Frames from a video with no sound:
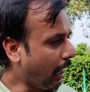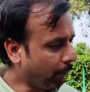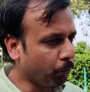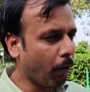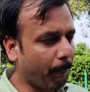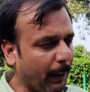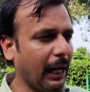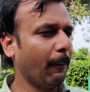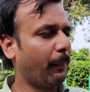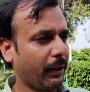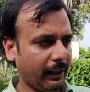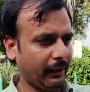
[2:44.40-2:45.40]
अब वो बेल
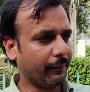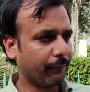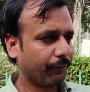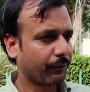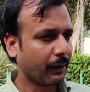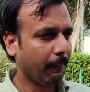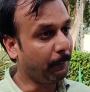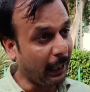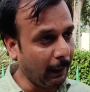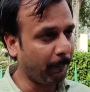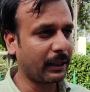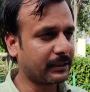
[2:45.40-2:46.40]
पर हैं
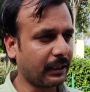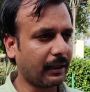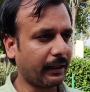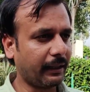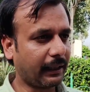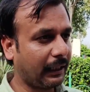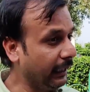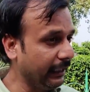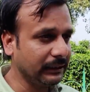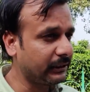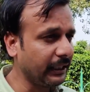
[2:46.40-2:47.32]
बेल पर चल रहे हैं क्लीन